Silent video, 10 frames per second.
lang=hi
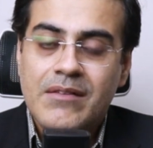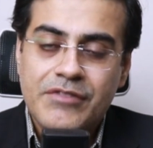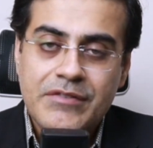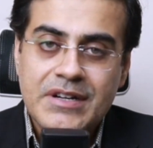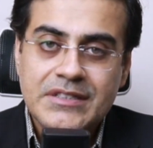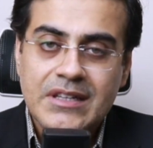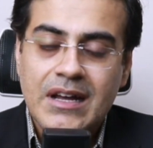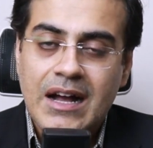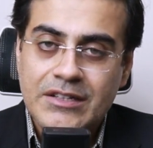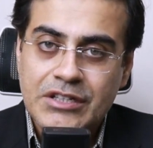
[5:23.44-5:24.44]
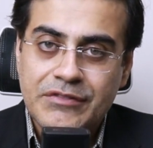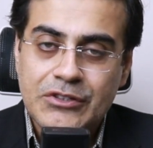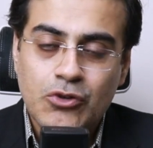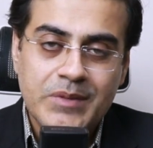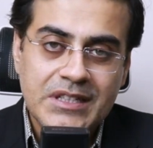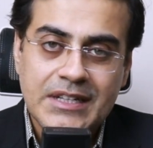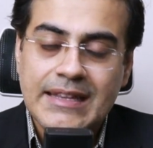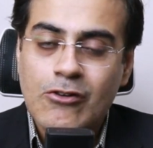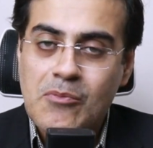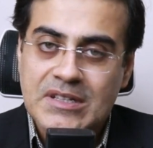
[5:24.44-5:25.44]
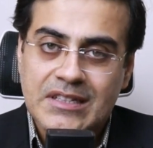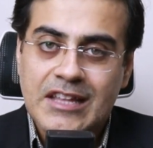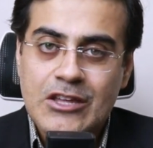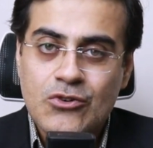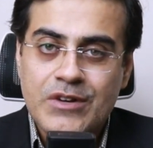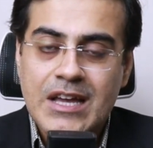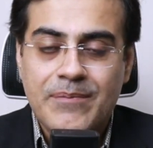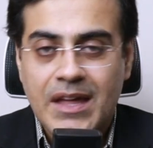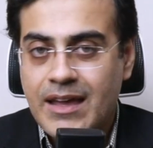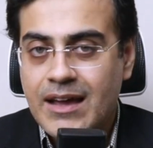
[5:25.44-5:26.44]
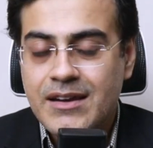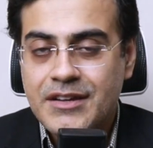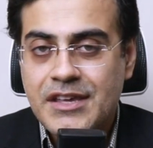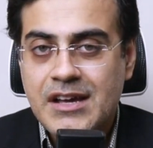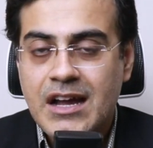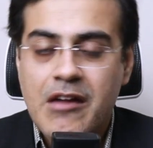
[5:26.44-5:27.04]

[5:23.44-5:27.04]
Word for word: वीवर्स आज की वीडियो उम्मीद करते हैं आपको पसंद आई होगी अपना ख्याल रखिएगा